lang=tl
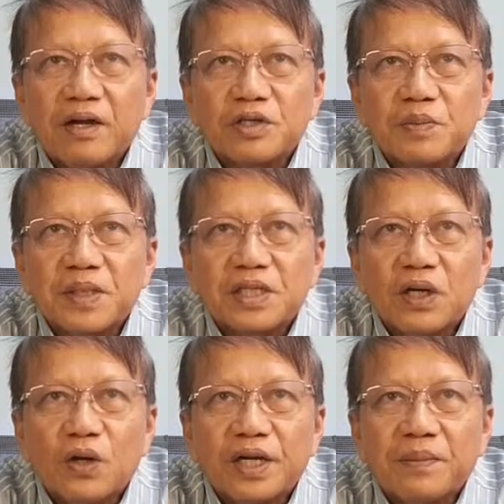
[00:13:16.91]
O, si Miss
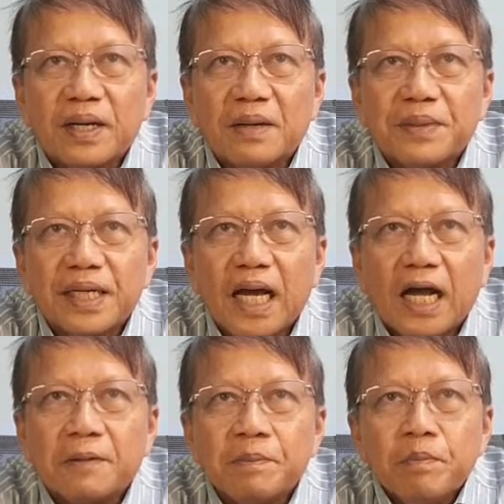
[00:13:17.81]
Lone Baramida.